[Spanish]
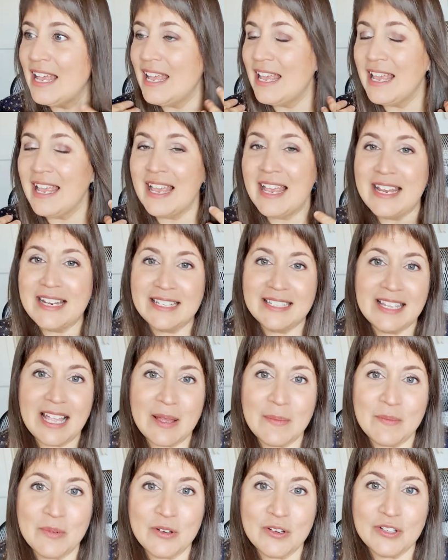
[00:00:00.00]

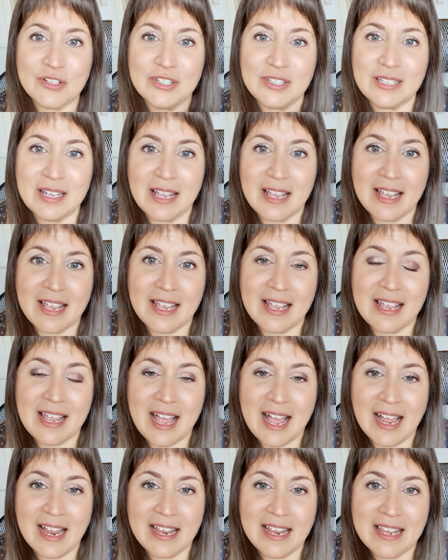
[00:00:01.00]
Estamos eh,
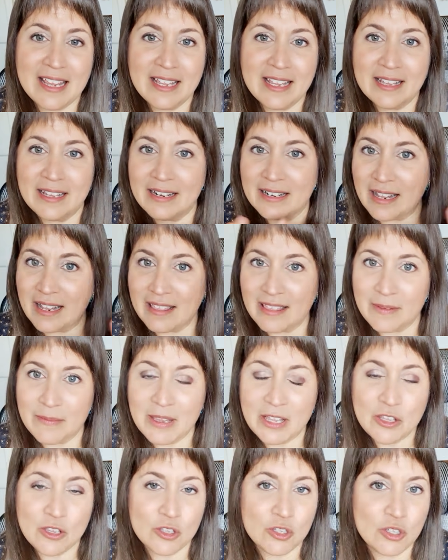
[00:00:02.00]
ahí
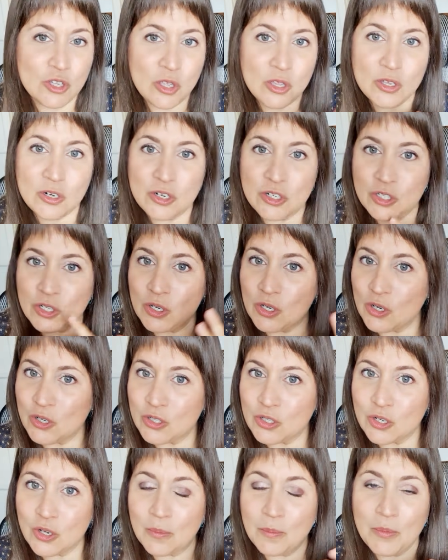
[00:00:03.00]
recibiendo todos los
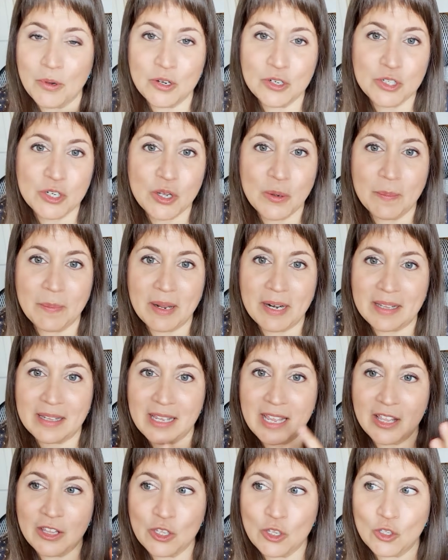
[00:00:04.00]
horóscopos,
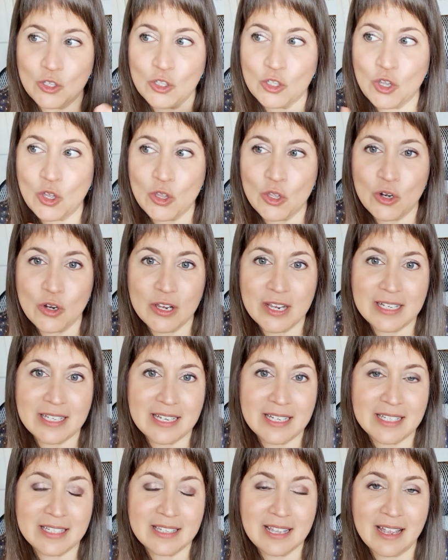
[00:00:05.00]
compartiendo todo lo que se
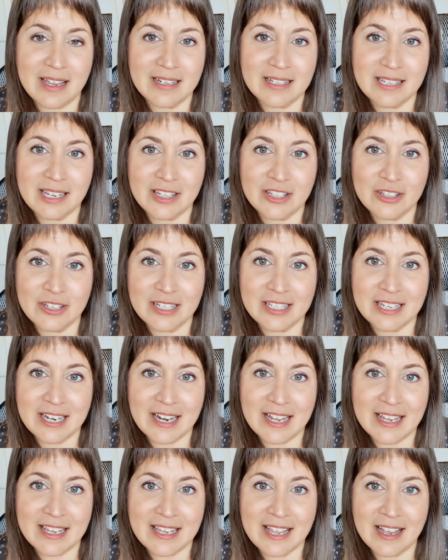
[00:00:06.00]
está haciendo desde
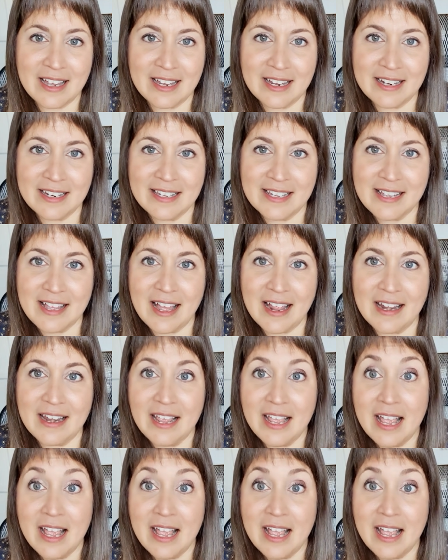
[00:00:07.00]
la guía angelical,